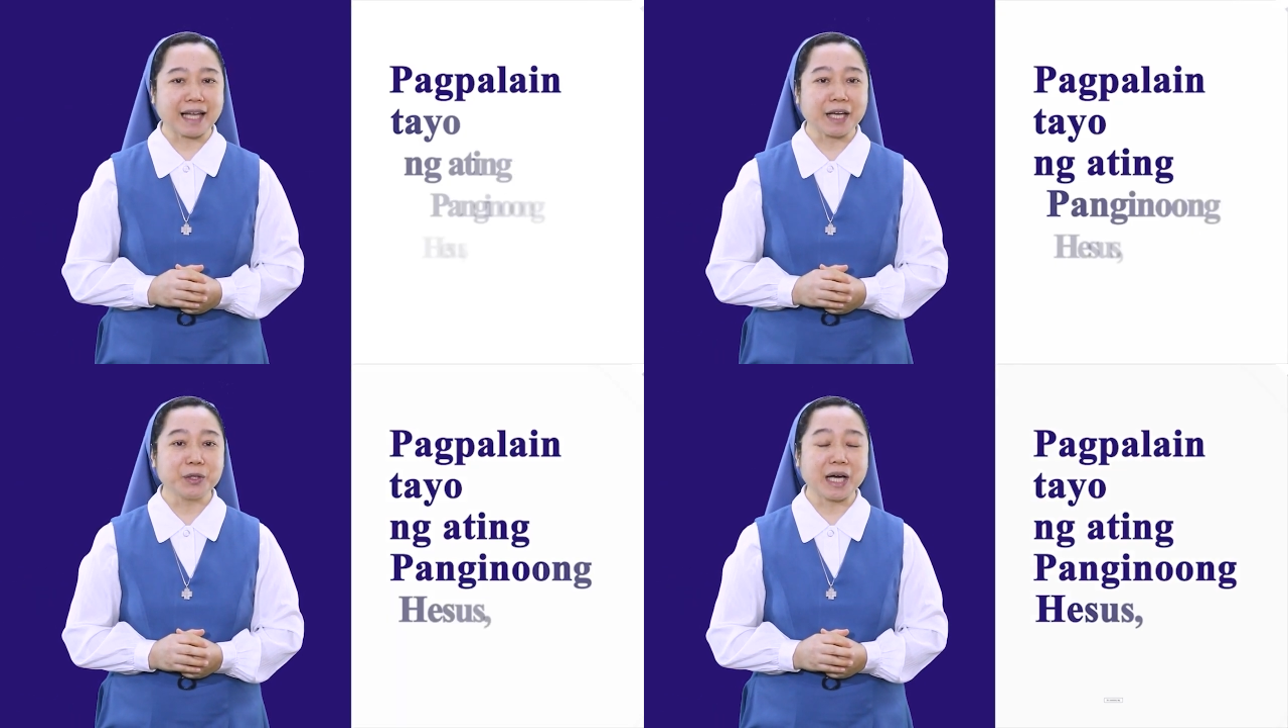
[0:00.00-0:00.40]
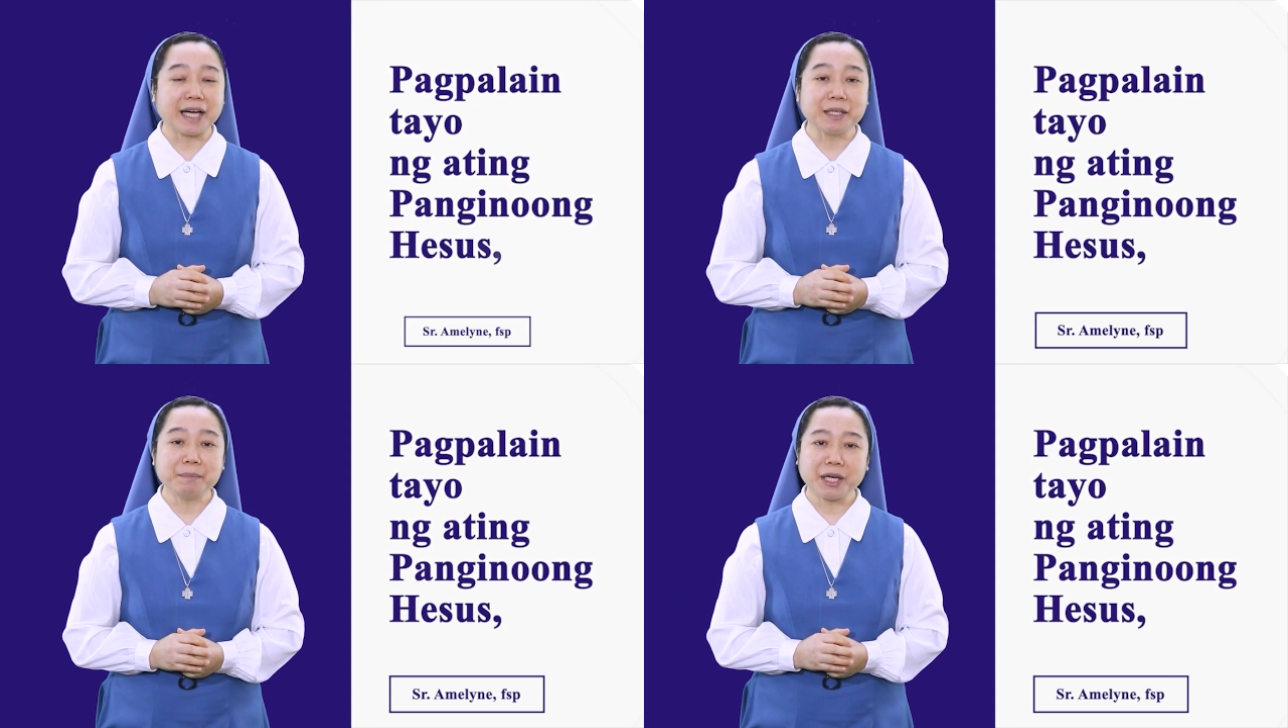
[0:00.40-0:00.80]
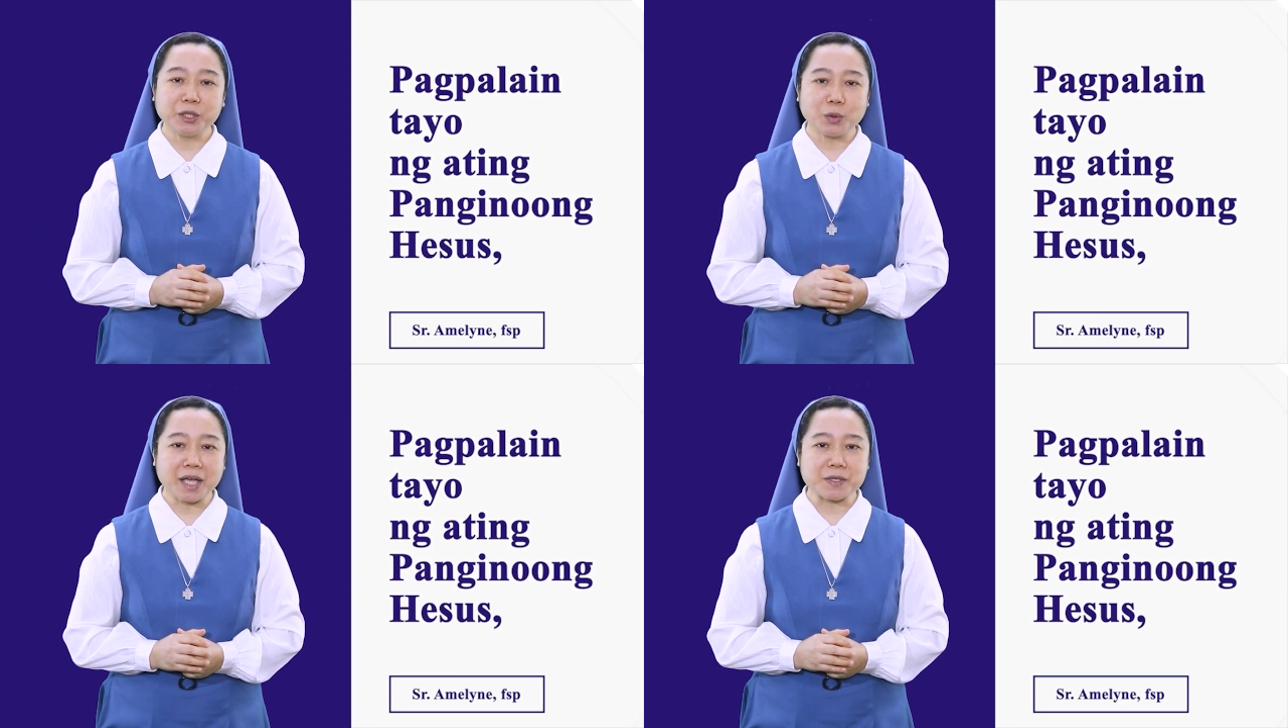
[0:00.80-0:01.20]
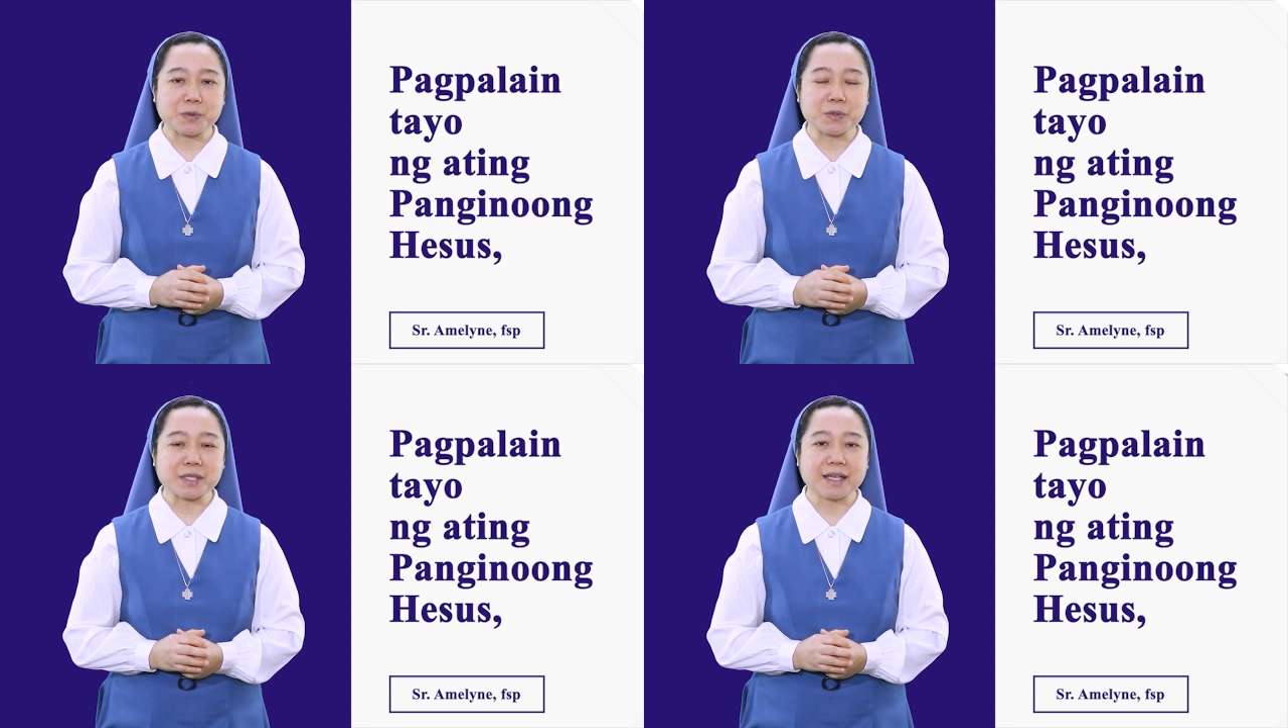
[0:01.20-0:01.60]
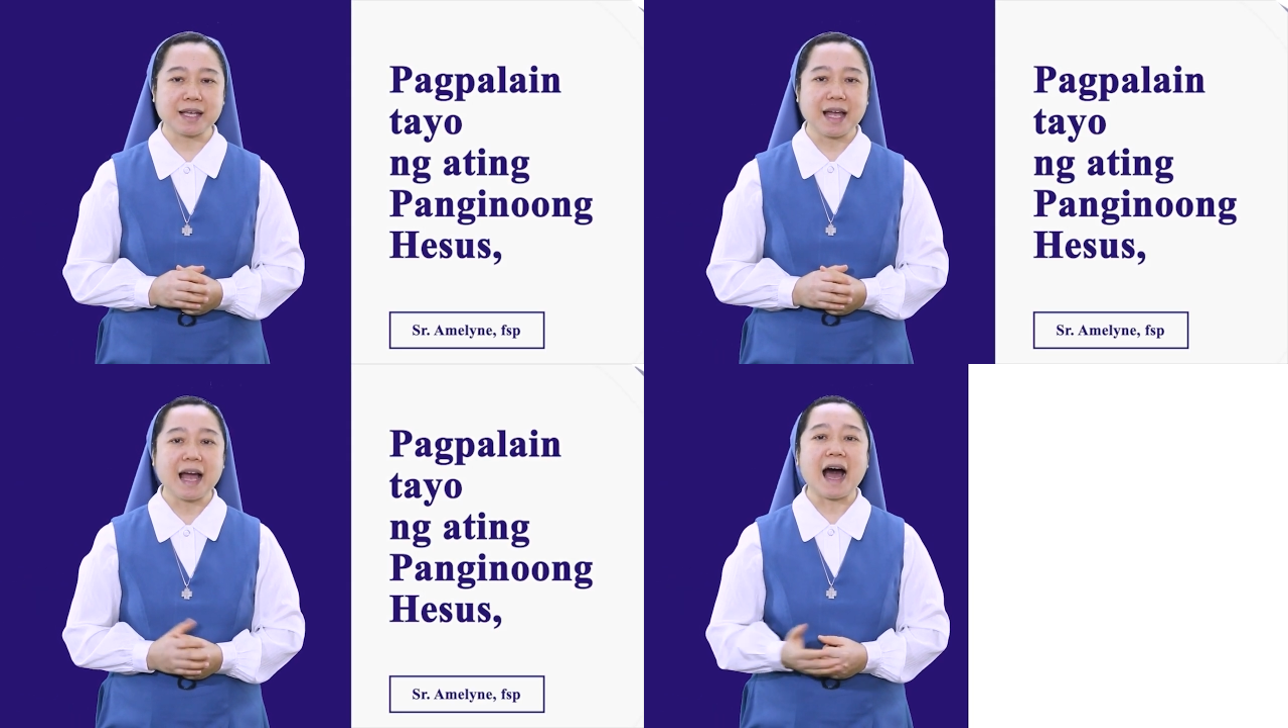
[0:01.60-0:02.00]
tayo ng ating Panginoong Hesus
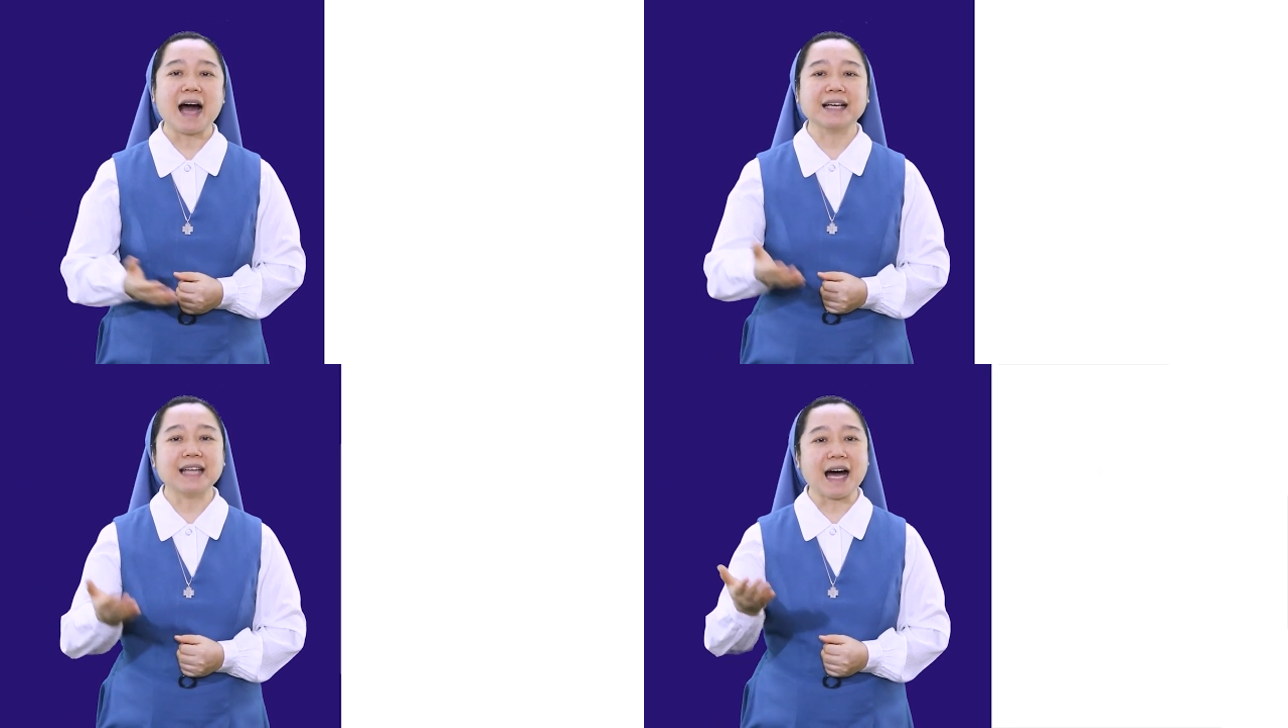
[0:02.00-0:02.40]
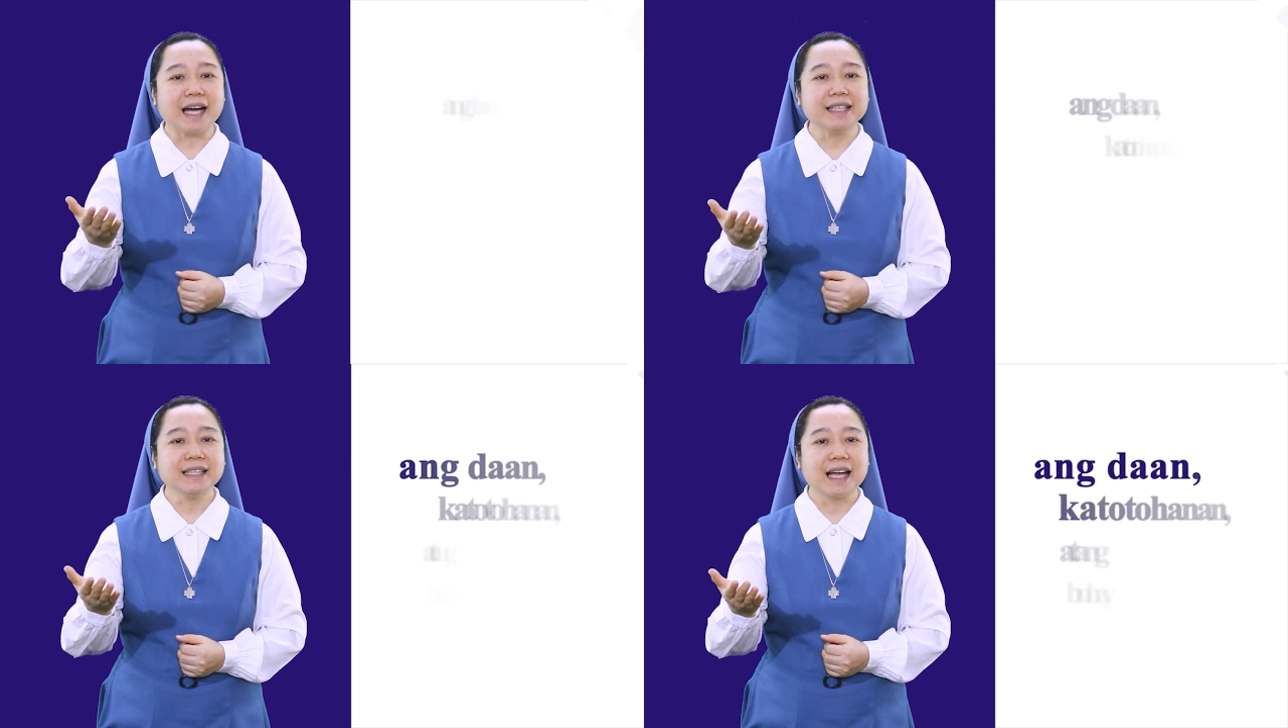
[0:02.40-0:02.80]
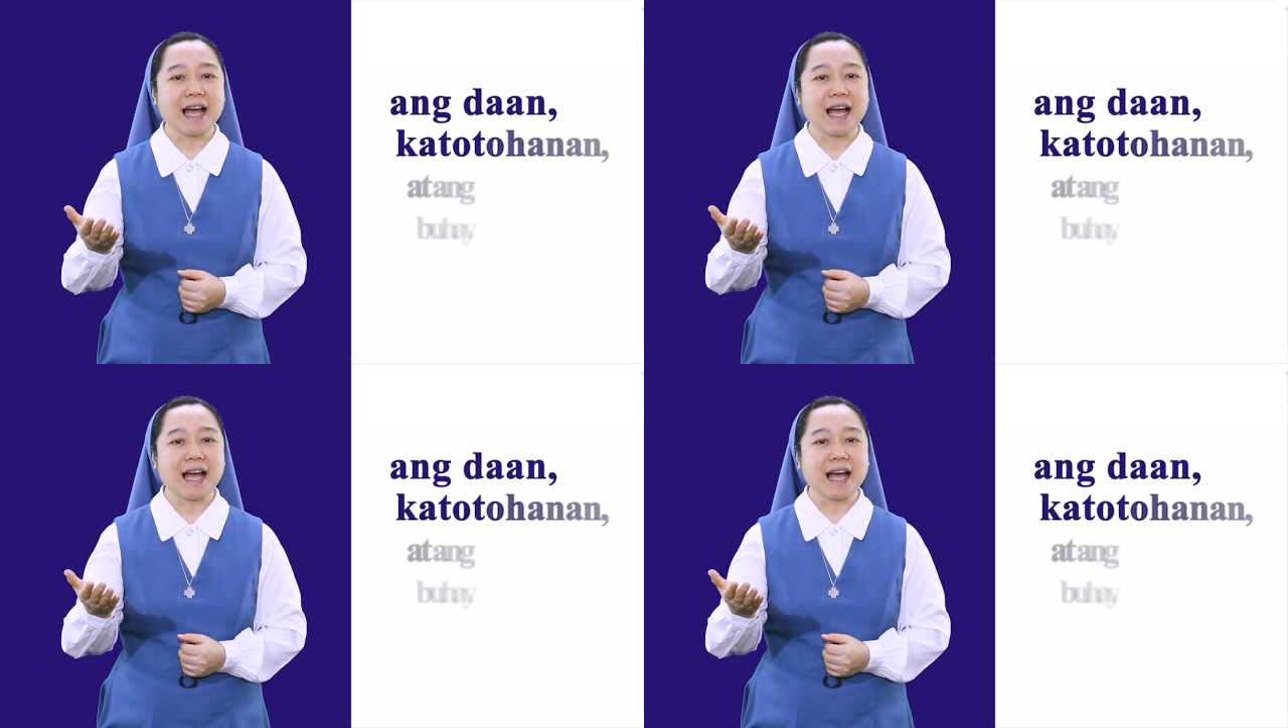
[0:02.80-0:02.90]
ang daan,